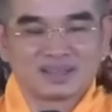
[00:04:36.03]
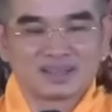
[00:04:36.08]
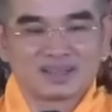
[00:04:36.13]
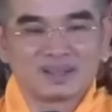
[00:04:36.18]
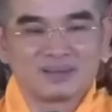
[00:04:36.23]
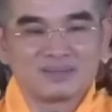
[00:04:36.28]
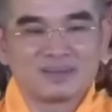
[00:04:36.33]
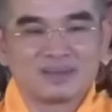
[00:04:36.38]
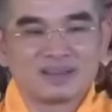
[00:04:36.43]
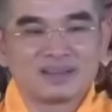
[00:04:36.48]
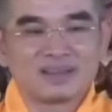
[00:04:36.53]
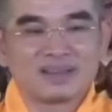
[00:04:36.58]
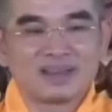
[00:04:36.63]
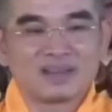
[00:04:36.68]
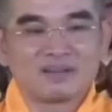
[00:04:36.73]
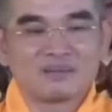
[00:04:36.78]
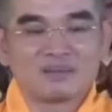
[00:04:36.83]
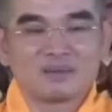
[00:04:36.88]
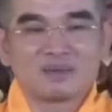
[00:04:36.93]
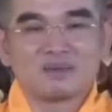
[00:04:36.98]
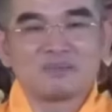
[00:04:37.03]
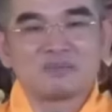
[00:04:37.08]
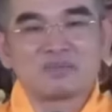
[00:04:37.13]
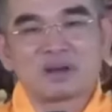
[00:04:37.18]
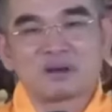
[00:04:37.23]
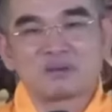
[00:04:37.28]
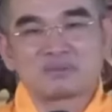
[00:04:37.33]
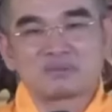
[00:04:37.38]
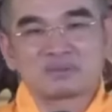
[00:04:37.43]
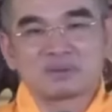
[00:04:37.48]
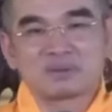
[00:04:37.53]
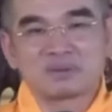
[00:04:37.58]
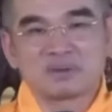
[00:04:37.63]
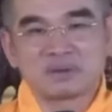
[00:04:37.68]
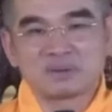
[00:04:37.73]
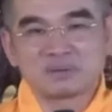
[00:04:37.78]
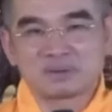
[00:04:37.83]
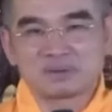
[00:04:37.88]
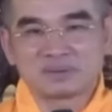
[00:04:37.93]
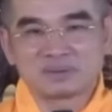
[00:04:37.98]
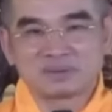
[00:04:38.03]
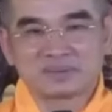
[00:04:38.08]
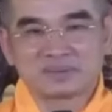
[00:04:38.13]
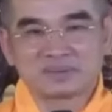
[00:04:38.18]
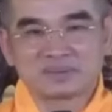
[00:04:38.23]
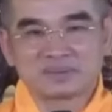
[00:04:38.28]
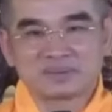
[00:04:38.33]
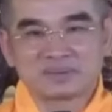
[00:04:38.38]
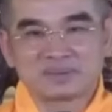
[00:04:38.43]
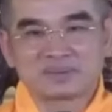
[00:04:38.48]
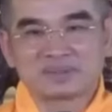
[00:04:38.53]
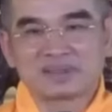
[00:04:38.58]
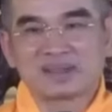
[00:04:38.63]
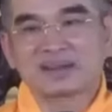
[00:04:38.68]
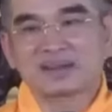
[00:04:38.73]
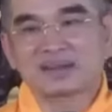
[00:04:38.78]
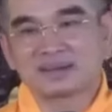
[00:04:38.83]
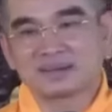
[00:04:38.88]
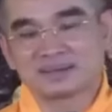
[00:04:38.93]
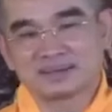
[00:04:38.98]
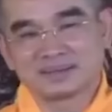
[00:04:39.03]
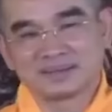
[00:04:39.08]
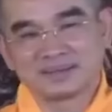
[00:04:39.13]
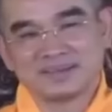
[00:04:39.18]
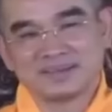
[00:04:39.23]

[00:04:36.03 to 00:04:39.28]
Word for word: Để mình về nhà mình dụng công, đúng không? Sai rồi.